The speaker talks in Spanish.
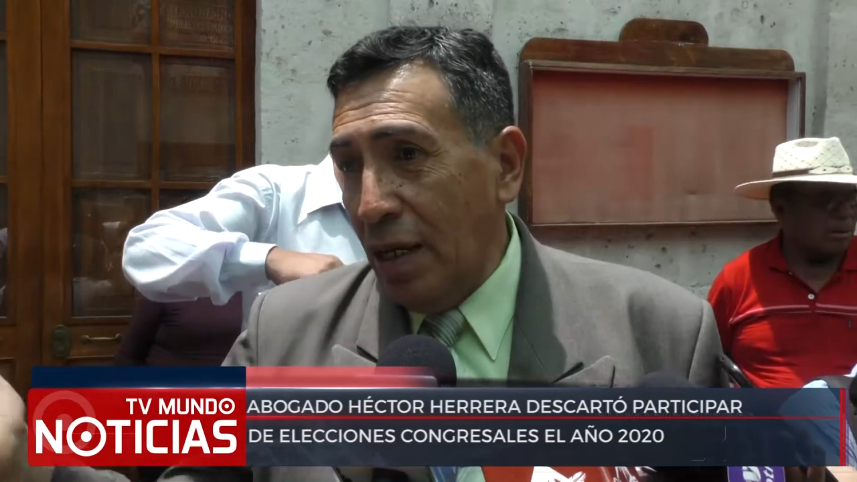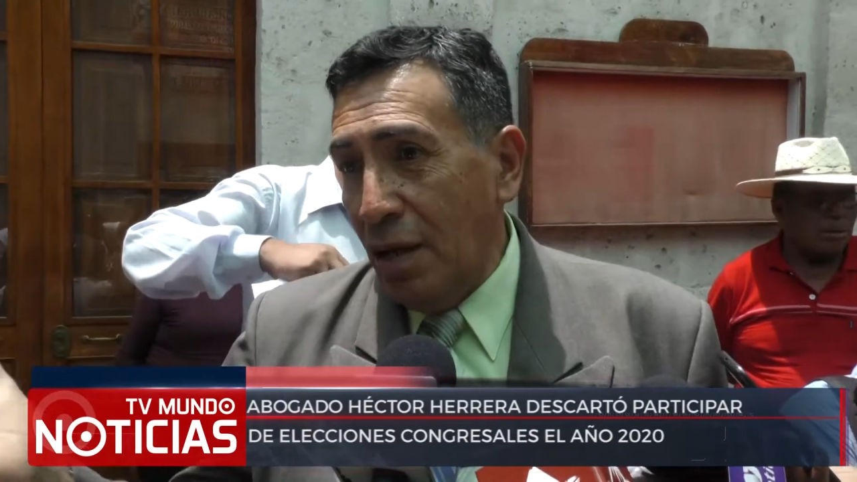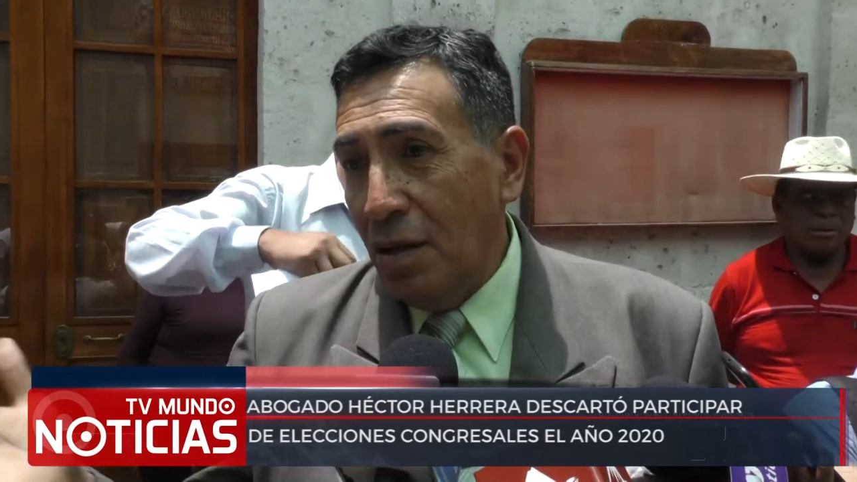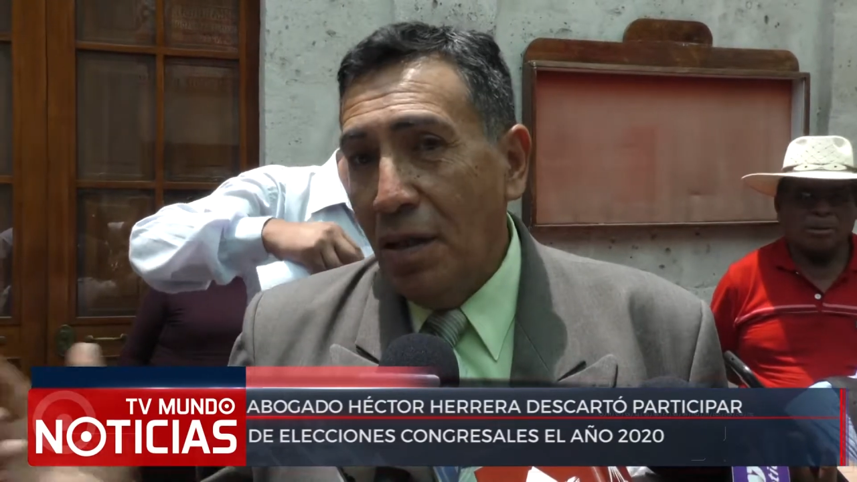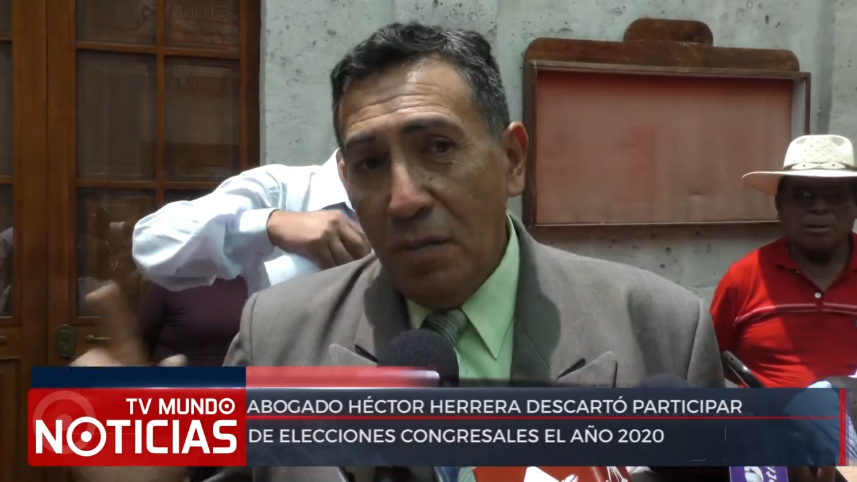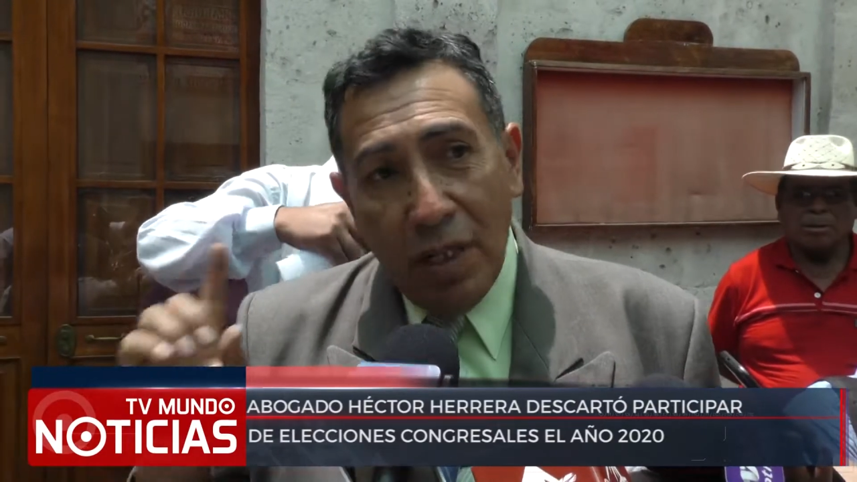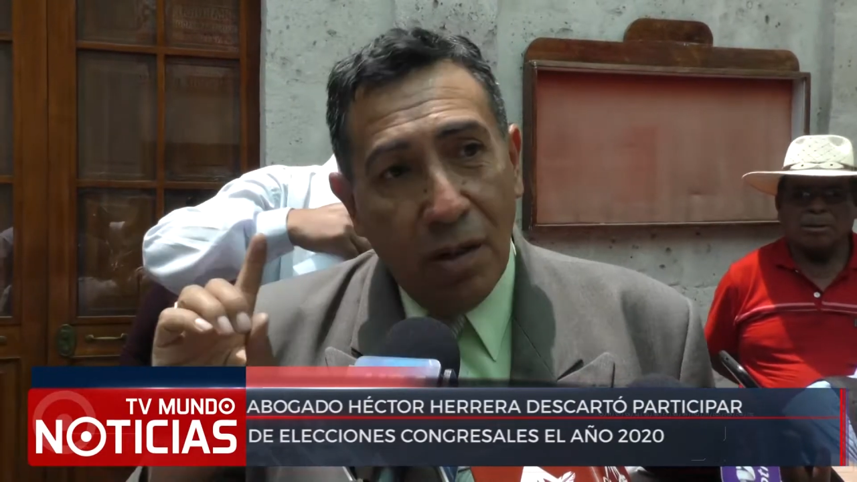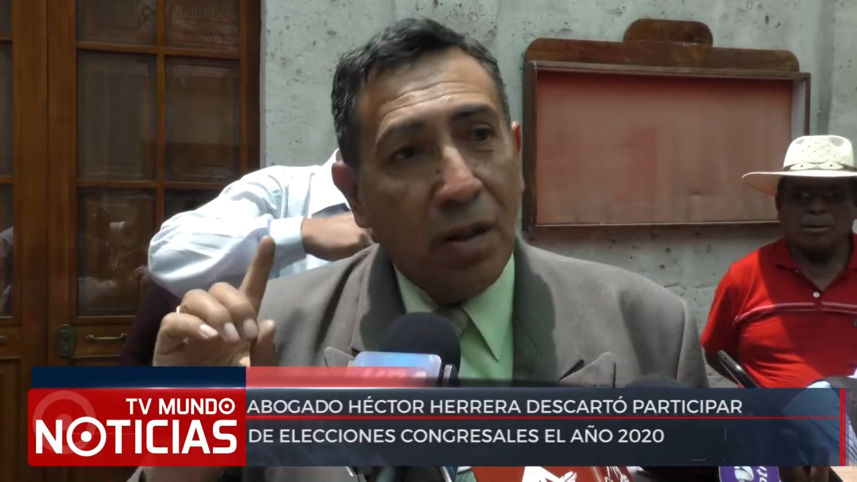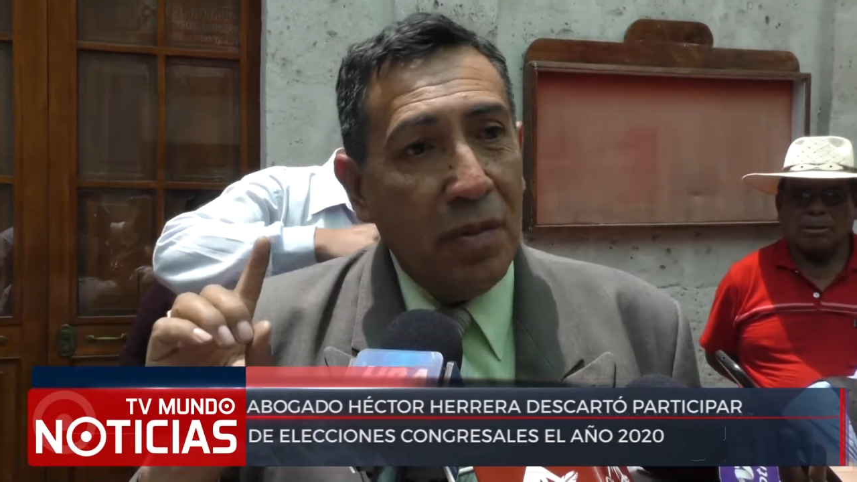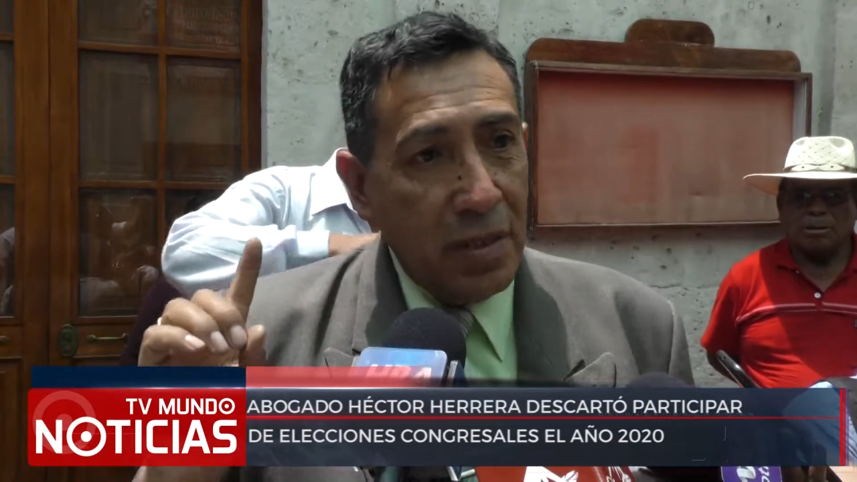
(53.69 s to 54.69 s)
lado. Miren
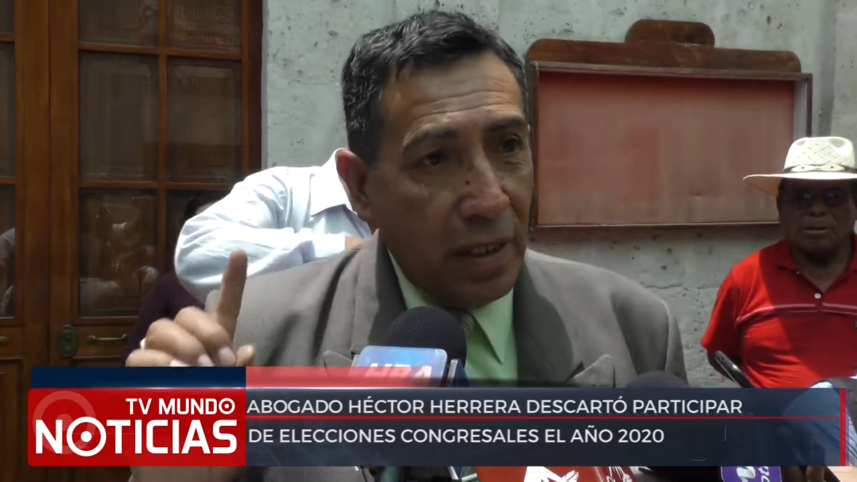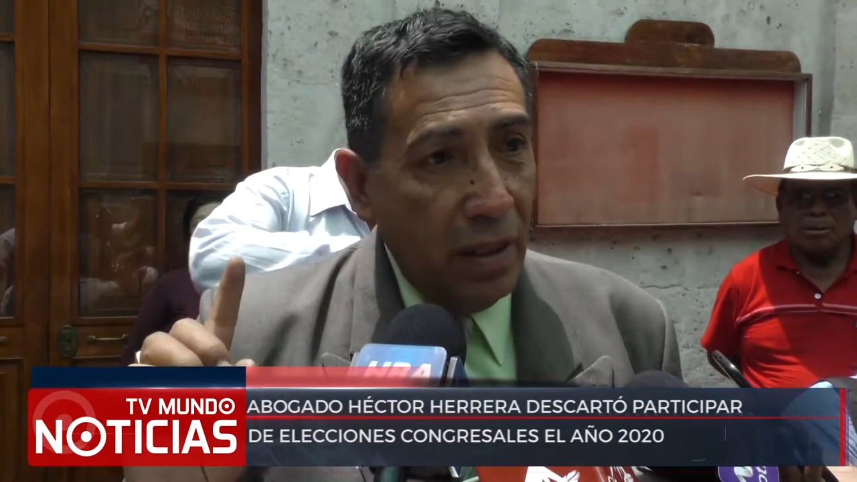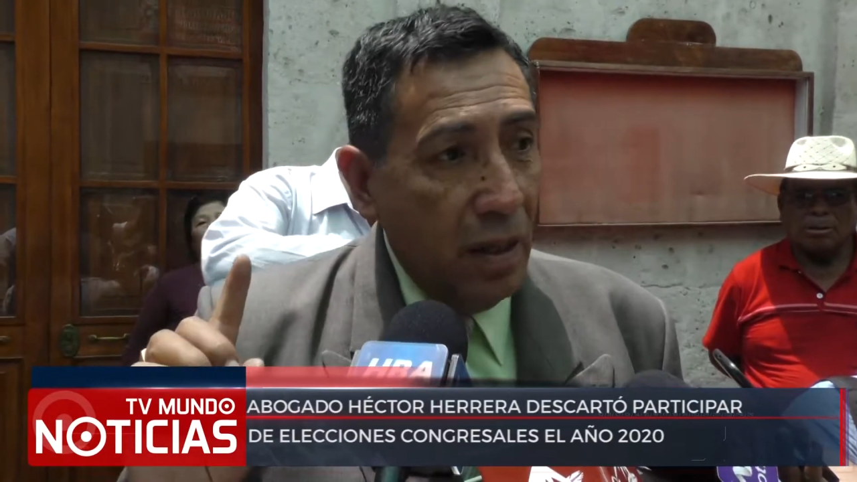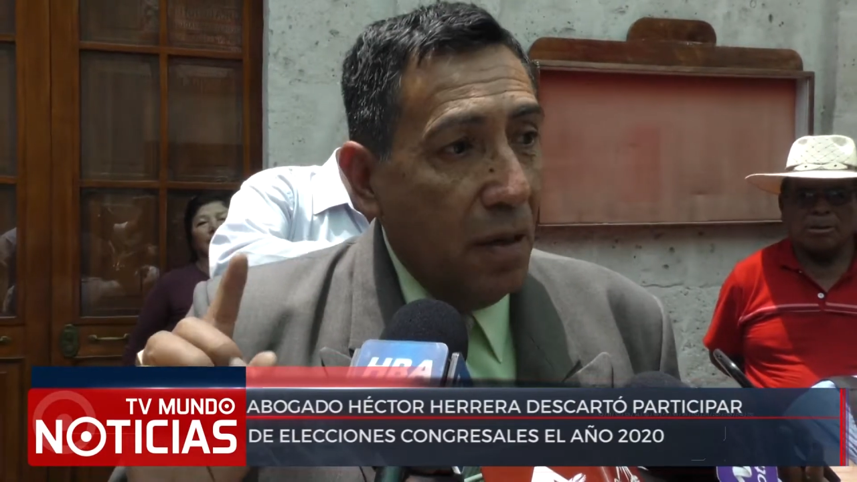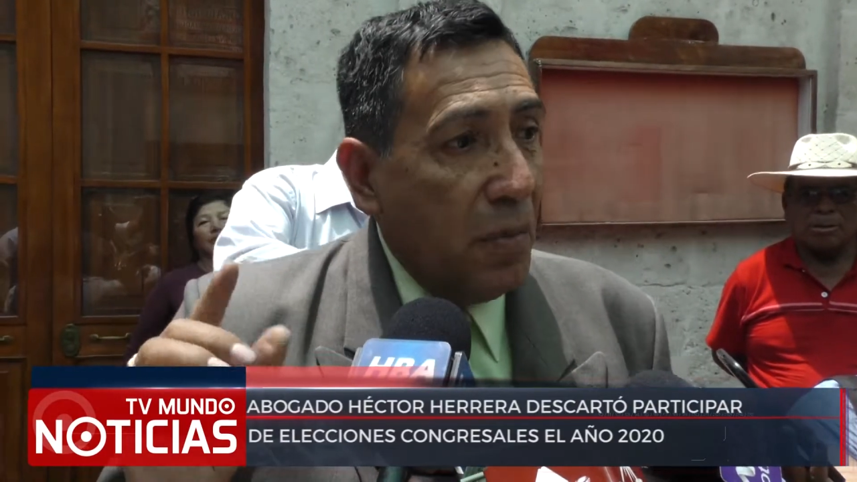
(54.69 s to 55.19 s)
lo que me dicen, ¿ah?